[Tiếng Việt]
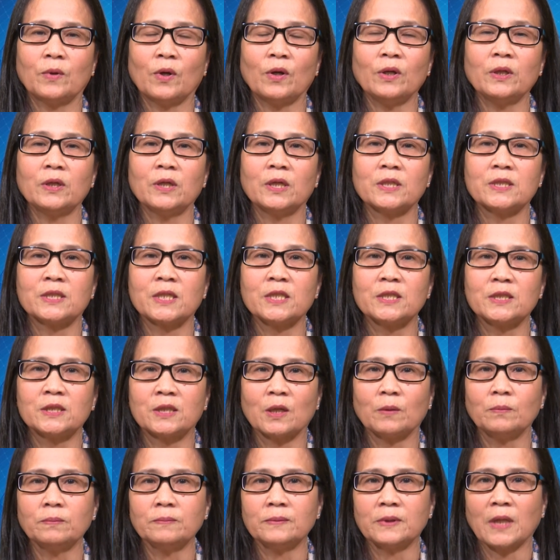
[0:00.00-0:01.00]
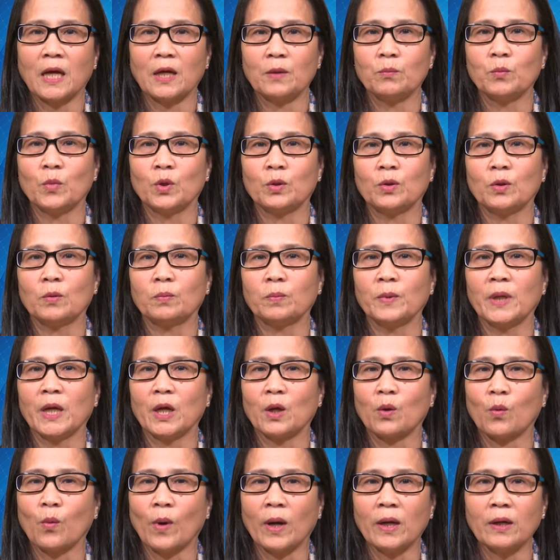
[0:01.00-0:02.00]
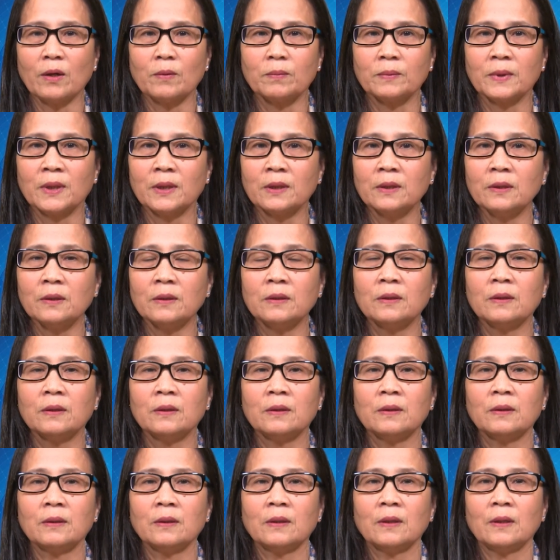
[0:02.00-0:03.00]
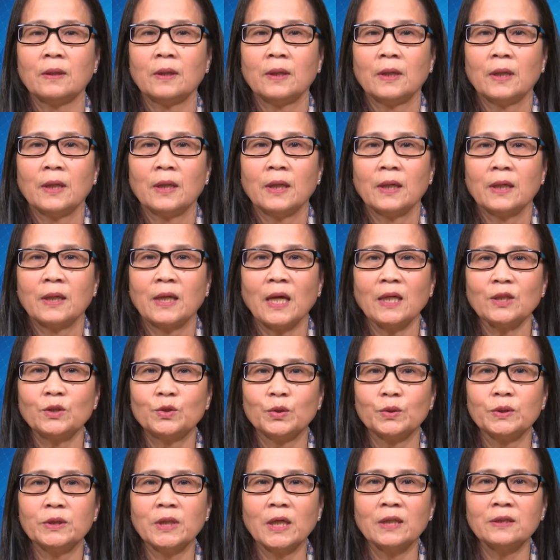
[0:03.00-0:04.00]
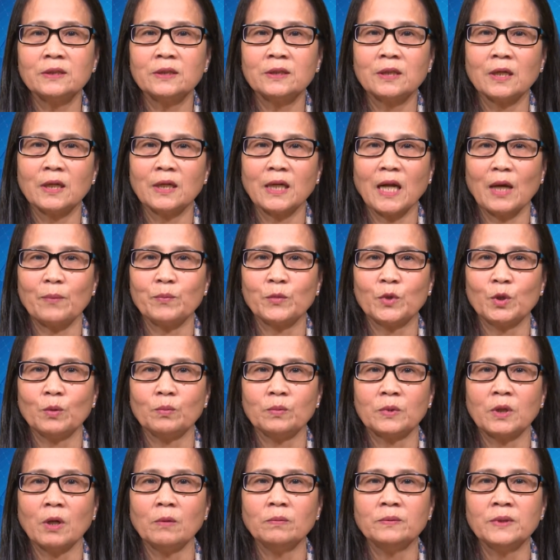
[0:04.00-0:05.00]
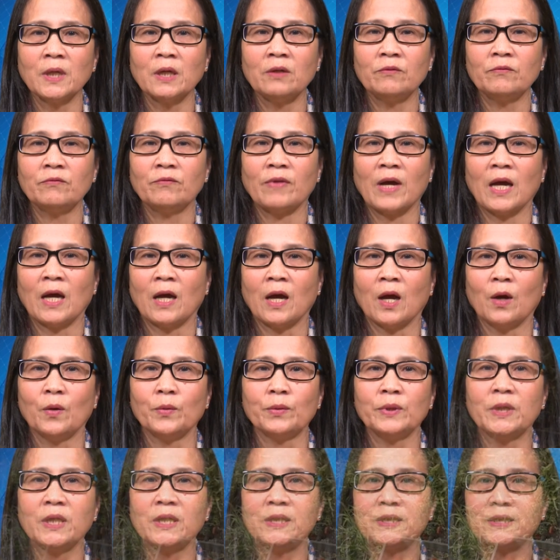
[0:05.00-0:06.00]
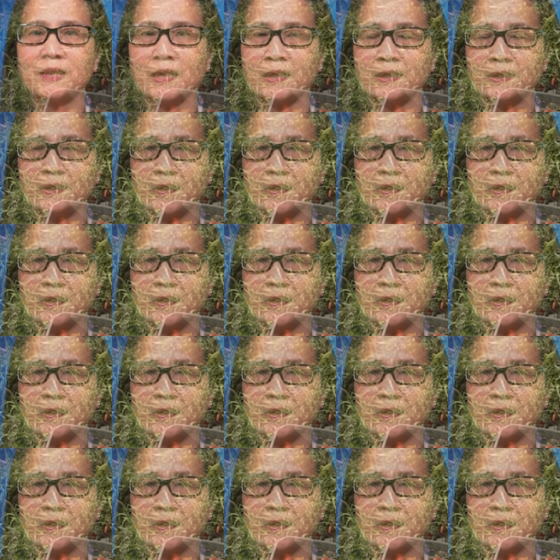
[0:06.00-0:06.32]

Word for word: có người sinh sống tại một lục địa quá rộng lớn. Các chủ nhân thường lạm dụng công nhân và hầu như chẳng